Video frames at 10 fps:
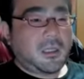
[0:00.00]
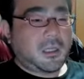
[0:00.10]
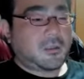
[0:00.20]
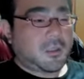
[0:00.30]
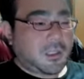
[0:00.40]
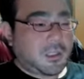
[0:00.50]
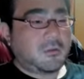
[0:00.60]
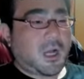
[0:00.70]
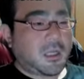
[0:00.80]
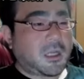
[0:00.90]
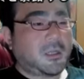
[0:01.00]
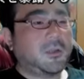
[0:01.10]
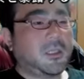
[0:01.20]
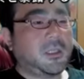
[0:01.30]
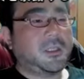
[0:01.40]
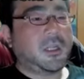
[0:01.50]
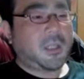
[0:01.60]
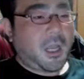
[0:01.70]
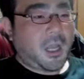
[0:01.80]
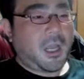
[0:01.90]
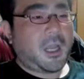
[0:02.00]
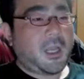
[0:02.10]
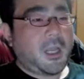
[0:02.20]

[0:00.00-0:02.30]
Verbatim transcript: 21日は。朝の4時に出て、